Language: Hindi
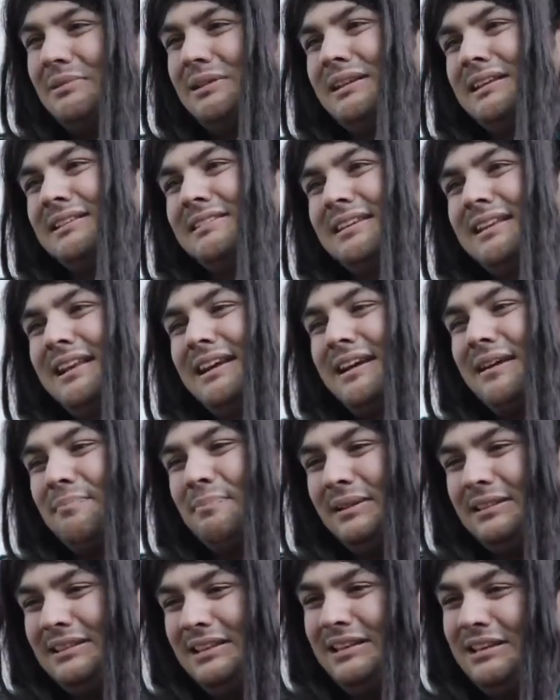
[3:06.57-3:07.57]
भी नहीं चलेगा
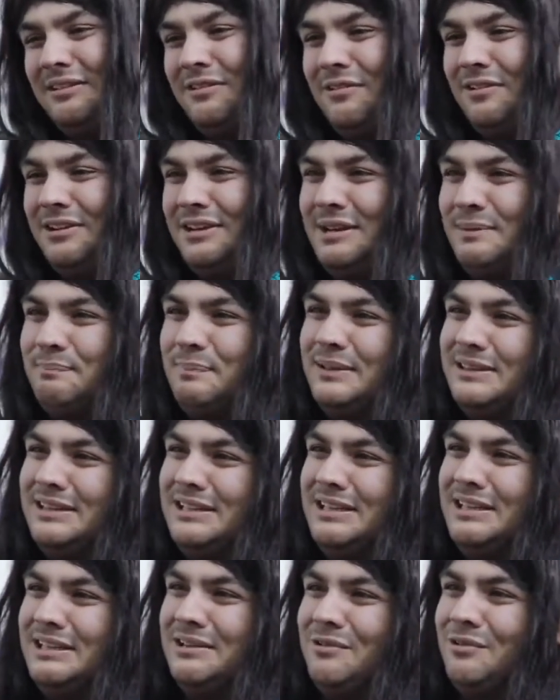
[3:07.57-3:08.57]
पति कौन है पत्नी